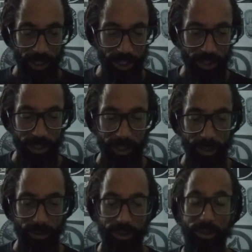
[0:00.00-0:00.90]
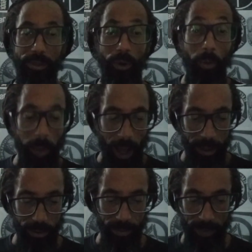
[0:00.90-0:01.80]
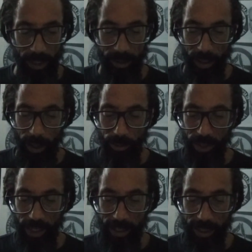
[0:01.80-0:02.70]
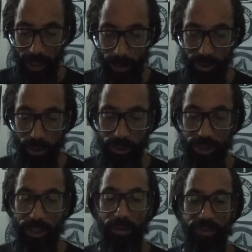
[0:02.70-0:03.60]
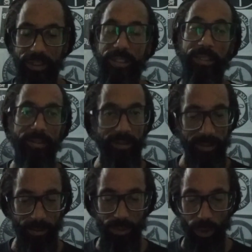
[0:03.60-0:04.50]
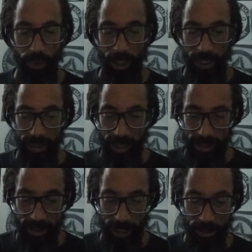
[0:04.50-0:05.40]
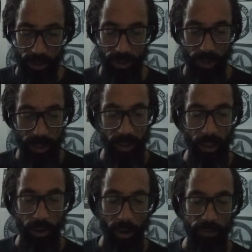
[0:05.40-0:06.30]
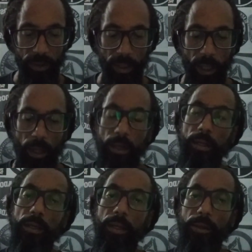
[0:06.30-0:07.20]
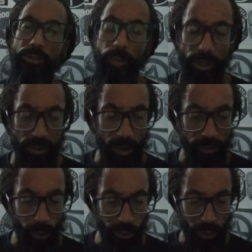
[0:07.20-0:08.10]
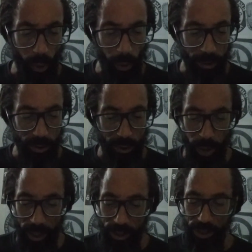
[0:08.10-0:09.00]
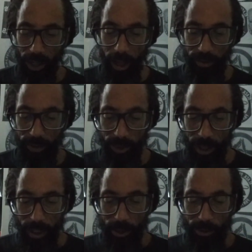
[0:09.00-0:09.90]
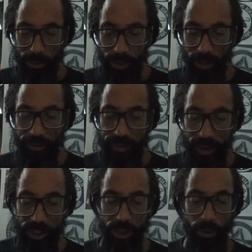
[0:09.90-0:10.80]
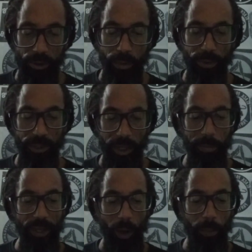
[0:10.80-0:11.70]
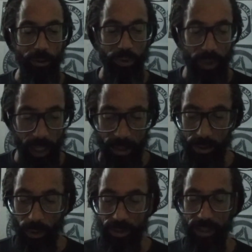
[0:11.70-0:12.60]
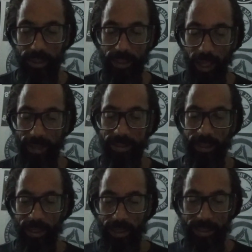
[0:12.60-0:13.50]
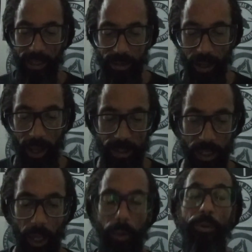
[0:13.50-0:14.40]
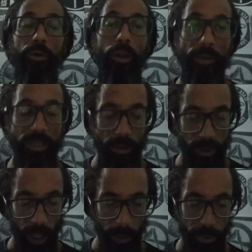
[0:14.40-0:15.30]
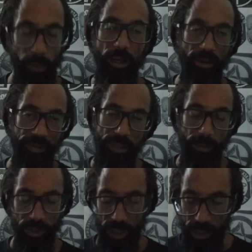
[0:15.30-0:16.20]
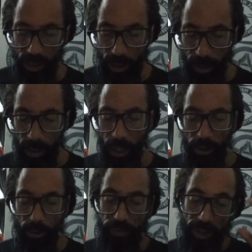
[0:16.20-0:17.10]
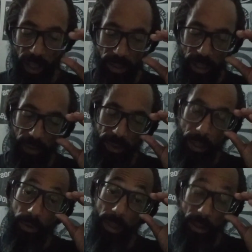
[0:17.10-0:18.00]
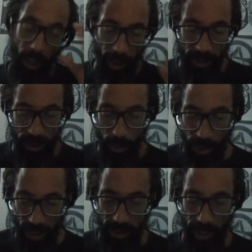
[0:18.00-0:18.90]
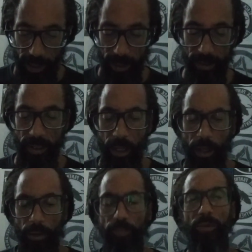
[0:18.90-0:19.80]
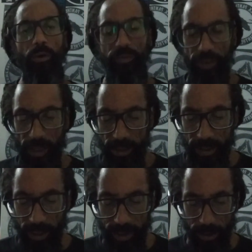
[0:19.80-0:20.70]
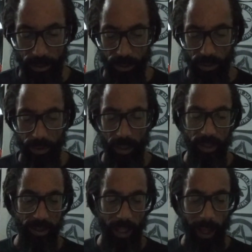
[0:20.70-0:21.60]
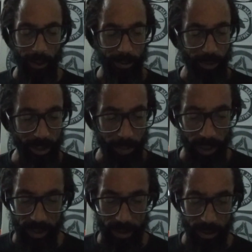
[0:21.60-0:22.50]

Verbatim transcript: que tinham derrubado eh, a monarquia absolutista francesa em 1789. É, os menos revoltosos planejavam um levante contra o poder imperial português, onde as ideias centrais eram a proclamação da República, fim da monarquia, e o fim da escravidão em terras brasileiras. Talvez esse assunto que lhes narro pode, parec